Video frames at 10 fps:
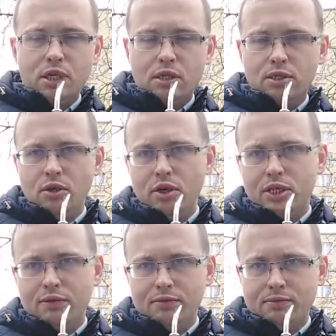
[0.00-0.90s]
co
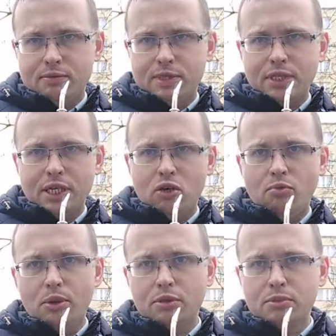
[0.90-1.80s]
jeszcze jest takiego
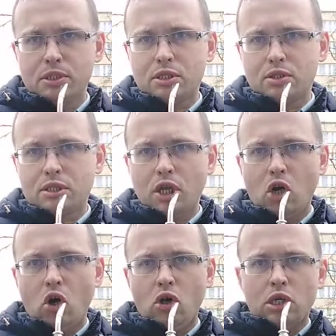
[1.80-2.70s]
powiedzmy
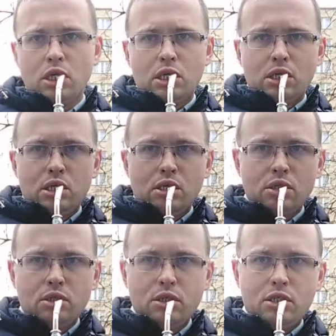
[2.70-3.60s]
istotnego? E,
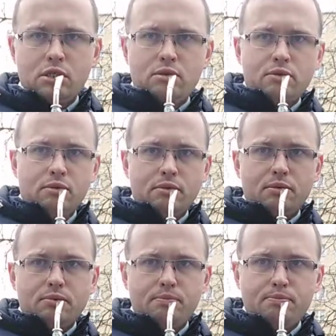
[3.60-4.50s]

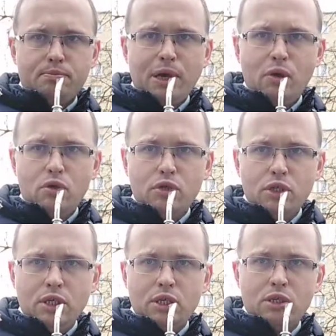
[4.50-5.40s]

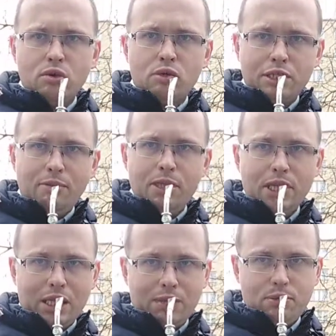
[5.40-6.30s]
Białorusini chcą
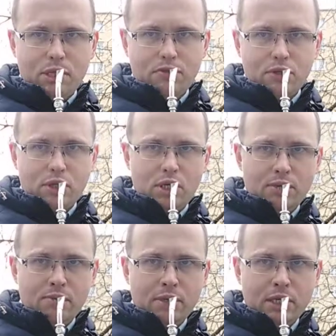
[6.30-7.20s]
stabilizacji przede wszystkim.
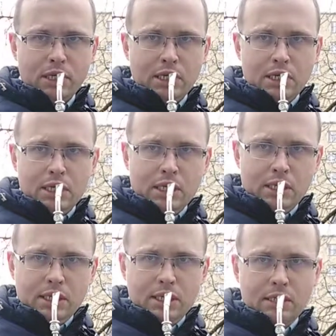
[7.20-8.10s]

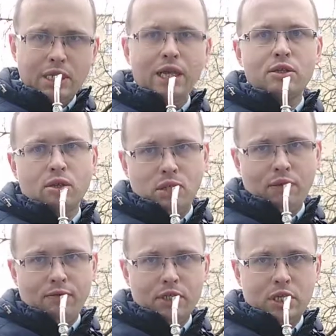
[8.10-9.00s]
Dla nich to jest
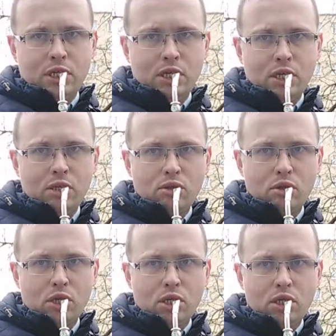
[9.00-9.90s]
najważniejsze,
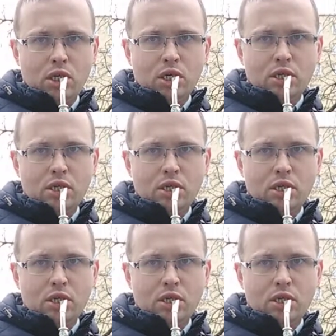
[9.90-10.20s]
najistotniejsze.